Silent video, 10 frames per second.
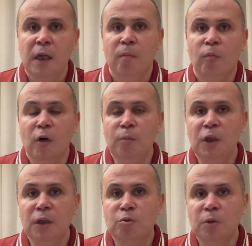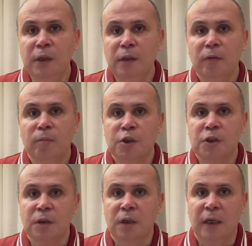مقاومه الانسولين
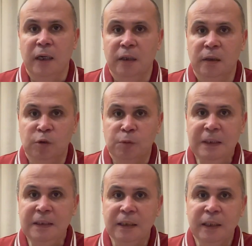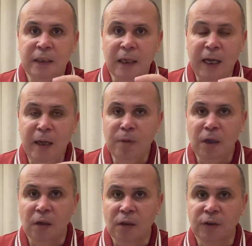مش مش بس هي العامل
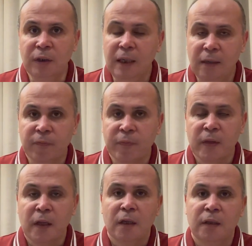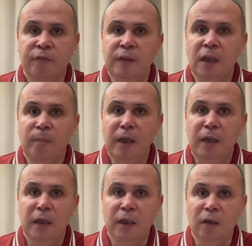الخطير لا ده في
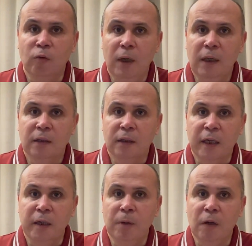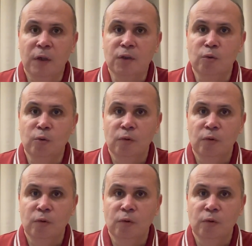كمان الولد هيبقى وزنه